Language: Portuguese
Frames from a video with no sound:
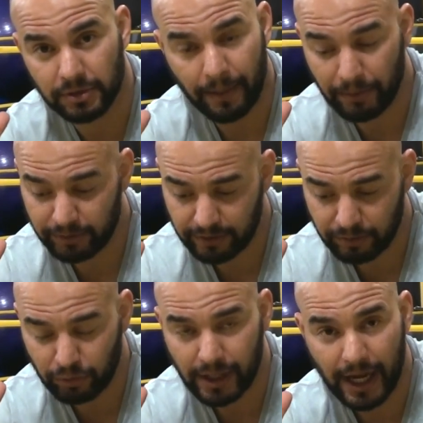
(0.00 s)
que é para você
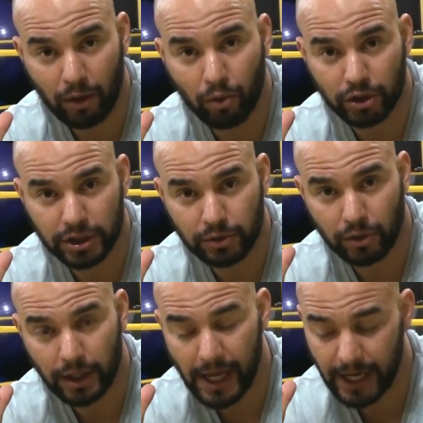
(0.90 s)
simular a coxa do
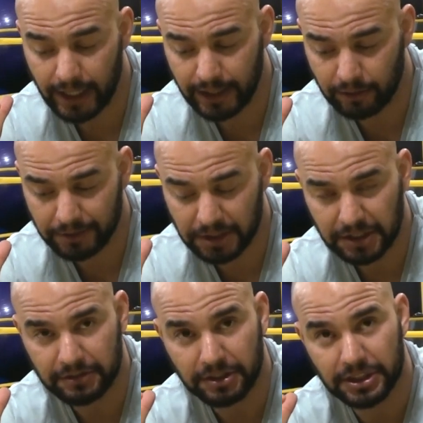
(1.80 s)
colega ali,
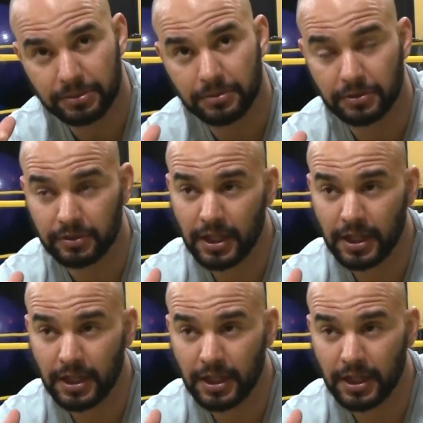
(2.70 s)
30 centímetros.